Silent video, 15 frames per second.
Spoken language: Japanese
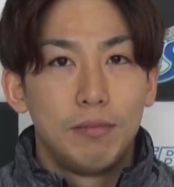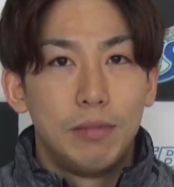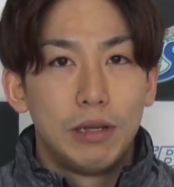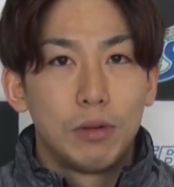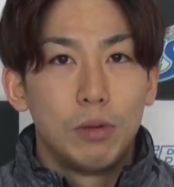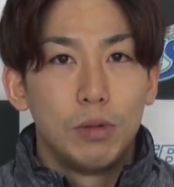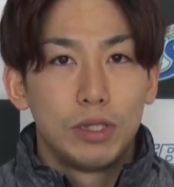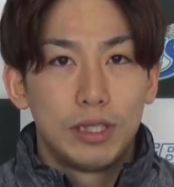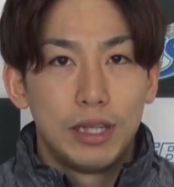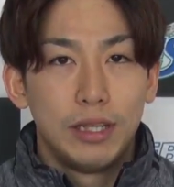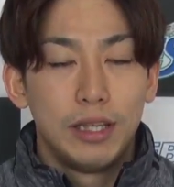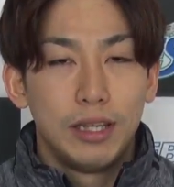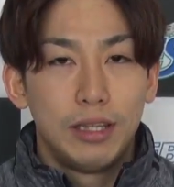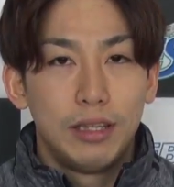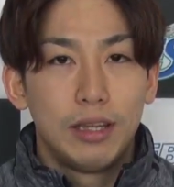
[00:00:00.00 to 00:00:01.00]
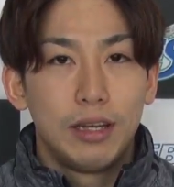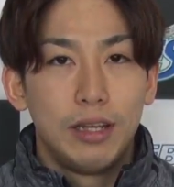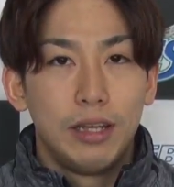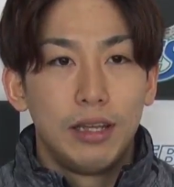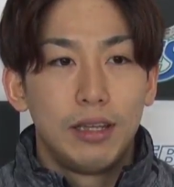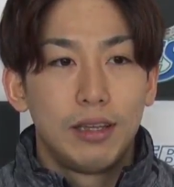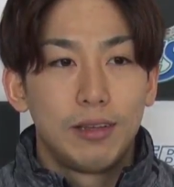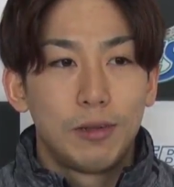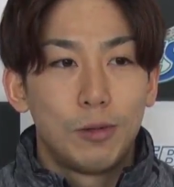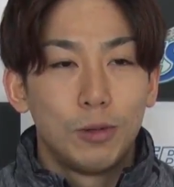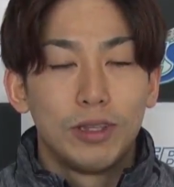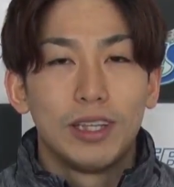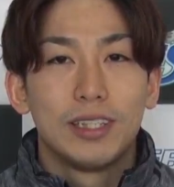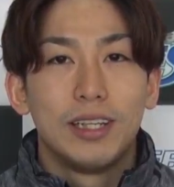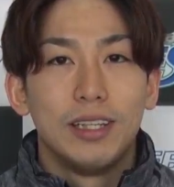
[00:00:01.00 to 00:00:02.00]
まあ、郷さんだったり浩
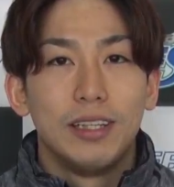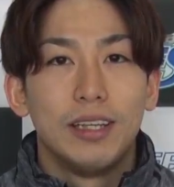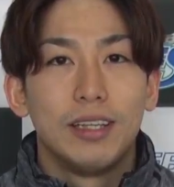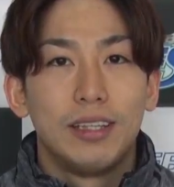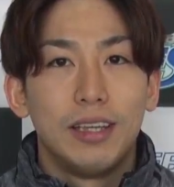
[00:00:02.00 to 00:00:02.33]
太さんだっ